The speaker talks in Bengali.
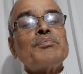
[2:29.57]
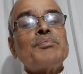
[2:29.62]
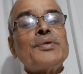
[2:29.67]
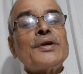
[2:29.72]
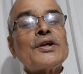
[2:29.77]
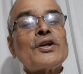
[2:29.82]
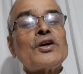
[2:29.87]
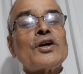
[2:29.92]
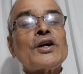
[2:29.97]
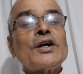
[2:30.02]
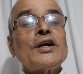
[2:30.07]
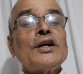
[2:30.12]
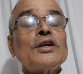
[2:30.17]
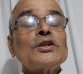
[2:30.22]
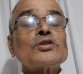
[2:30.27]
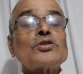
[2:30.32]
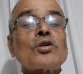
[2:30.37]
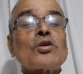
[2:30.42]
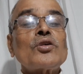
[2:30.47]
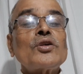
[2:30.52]
বের হয়
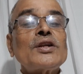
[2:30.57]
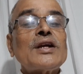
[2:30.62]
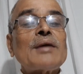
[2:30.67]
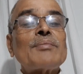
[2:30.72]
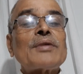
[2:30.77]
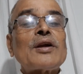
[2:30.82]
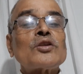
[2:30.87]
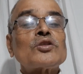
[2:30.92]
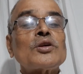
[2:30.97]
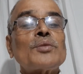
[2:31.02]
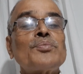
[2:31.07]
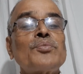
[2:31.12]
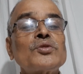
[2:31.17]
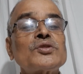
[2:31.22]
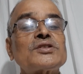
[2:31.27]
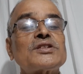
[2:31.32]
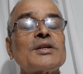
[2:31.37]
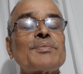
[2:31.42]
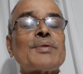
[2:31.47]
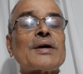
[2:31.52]
তখনই আমরা অত
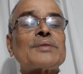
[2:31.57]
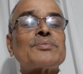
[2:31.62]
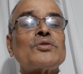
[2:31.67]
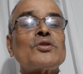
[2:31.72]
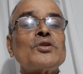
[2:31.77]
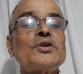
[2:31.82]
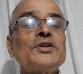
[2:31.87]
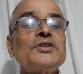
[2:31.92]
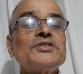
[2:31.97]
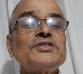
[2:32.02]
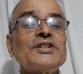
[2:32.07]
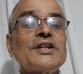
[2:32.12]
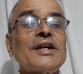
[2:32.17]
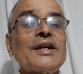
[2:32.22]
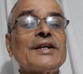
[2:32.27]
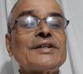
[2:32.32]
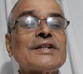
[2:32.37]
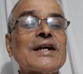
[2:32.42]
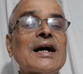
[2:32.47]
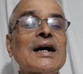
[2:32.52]
বুঝতে পারবো যে
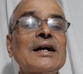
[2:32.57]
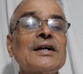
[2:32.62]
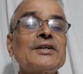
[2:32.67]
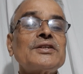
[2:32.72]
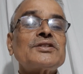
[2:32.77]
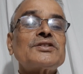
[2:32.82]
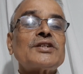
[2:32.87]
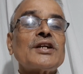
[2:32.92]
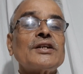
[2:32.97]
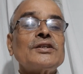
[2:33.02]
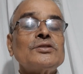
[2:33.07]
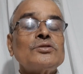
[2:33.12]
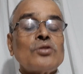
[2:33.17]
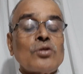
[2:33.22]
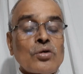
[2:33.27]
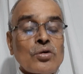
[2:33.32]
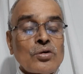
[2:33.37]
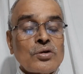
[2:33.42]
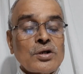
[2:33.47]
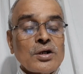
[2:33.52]
এটা সেই
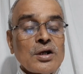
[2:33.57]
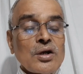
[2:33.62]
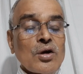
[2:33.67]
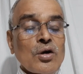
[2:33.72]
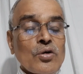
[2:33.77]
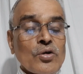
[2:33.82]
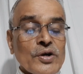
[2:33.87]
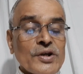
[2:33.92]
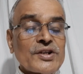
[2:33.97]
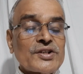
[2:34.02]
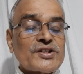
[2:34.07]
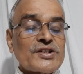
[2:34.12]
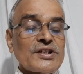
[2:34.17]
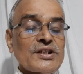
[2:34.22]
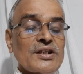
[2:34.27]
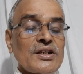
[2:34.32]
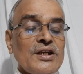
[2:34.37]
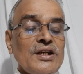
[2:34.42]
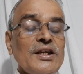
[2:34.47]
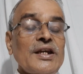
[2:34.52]
রোগ হয়েছে
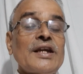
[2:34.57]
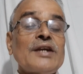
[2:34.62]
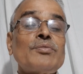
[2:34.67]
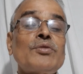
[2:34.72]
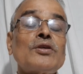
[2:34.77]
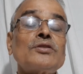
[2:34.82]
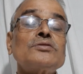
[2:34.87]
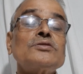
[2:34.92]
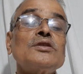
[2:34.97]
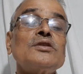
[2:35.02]
এবং